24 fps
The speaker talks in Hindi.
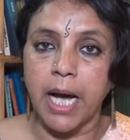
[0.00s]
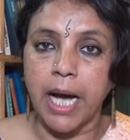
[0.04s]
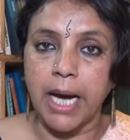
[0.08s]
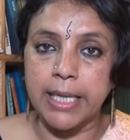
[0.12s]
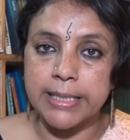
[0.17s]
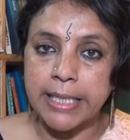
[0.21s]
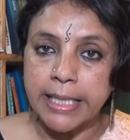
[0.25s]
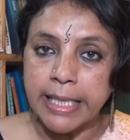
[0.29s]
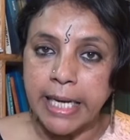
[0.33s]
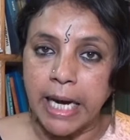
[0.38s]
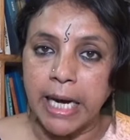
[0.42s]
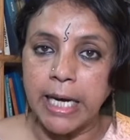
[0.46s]

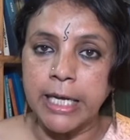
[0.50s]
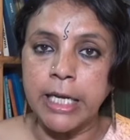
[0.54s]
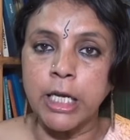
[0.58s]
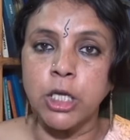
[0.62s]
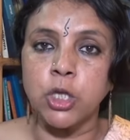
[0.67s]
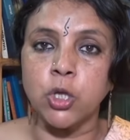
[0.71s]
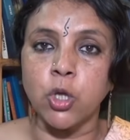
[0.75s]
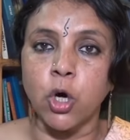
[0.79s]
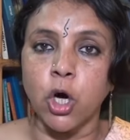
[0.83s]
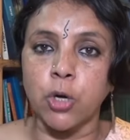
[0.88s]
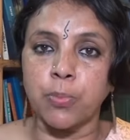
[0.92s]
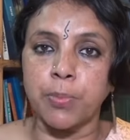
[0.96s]

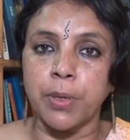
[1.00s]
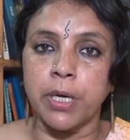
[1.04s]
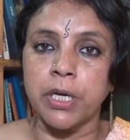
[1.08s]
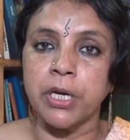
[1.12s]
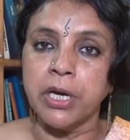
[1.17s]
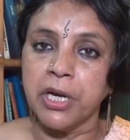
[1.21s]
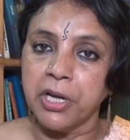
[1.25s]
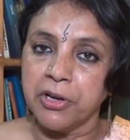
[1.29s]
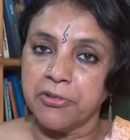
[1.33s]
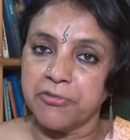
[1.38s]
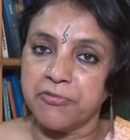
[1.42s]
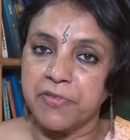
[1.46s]
आधिकारिक तौर
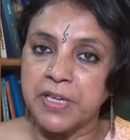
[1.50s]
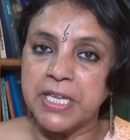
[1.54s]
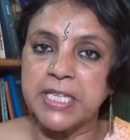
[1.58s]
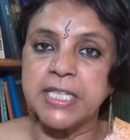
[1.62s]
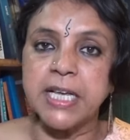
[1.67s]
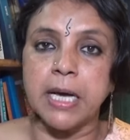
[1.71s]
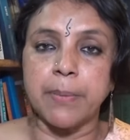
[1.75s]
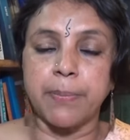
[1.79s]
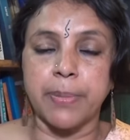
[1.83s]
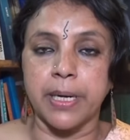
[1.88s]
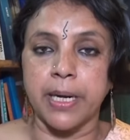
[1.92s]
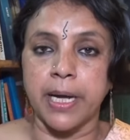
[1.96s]
पर
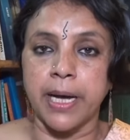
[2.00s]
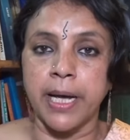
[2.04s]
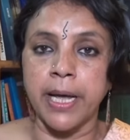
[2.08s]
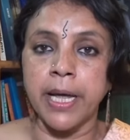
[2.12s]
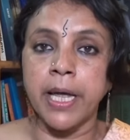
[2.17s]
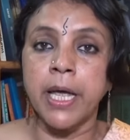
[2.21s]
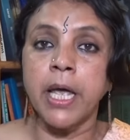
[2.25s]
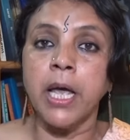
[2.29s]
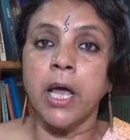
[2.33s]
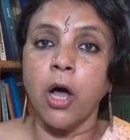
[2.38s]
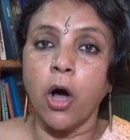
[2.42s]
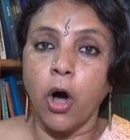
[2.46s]
वीज़ा पर
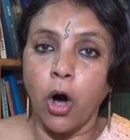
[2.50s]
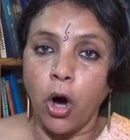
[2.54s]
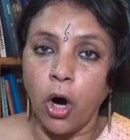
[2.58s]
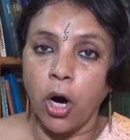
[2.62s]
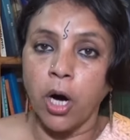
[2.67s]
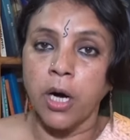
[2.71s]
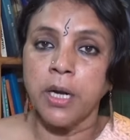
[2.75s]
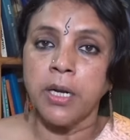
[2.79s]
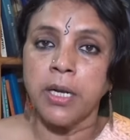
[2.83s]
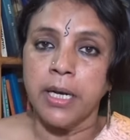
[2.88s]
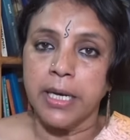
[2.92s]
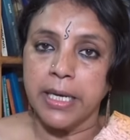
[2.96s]
आए
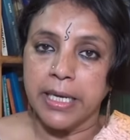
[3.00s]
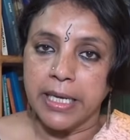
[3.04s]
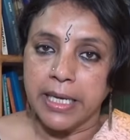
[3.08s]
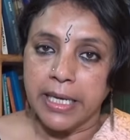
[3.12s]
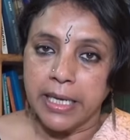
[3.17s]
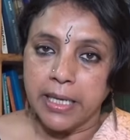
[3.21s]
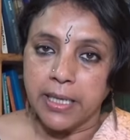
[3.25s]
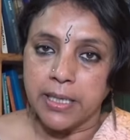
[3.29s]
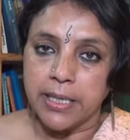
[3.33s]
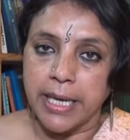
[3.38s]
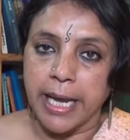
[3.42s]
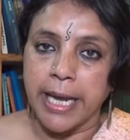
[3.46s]
और
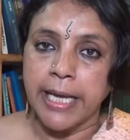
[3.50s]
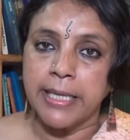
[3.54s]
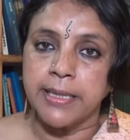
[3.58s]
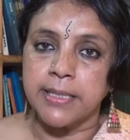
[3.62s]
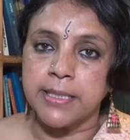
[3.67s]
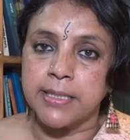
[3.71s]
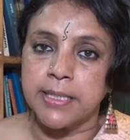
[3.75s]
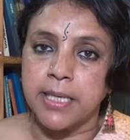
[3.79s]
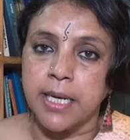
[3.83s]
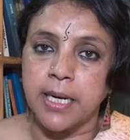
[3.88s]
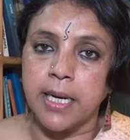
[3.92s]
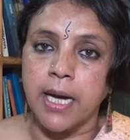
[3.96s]

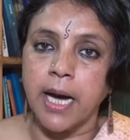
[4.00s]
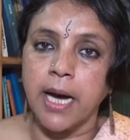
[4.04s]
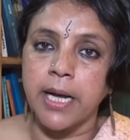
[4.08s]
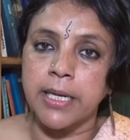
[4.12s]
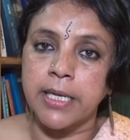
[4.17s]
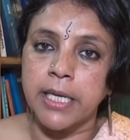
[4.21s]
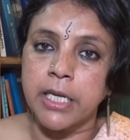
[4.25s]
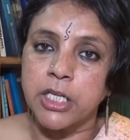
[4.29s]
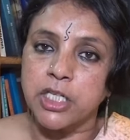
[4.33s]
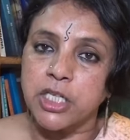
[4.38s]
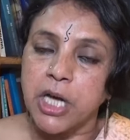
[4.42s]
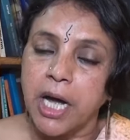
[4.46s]
केंद्र सरकार
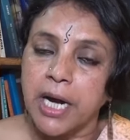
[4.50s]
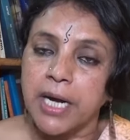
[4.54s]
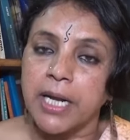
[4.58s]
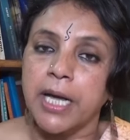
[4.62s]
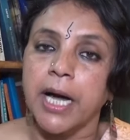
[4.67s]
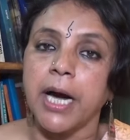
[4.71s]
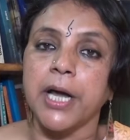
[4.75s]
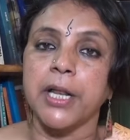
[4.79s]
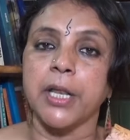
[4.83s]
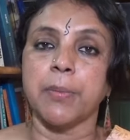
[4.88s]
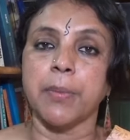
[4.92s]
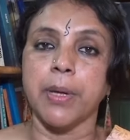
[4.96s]
की
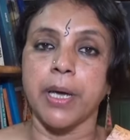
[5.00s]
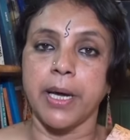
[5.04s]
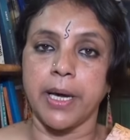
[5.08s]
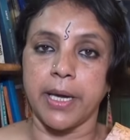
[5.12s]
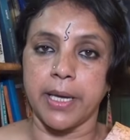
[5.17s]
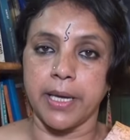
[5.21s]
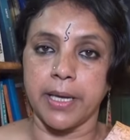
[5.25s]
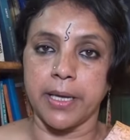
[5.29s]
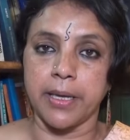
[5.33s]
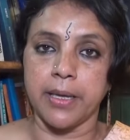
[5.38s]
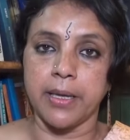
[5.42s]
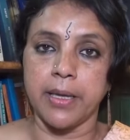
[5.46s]
जानकारी में
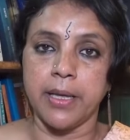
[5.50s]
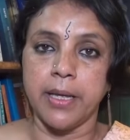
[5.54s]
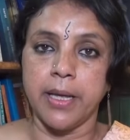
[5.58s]
आए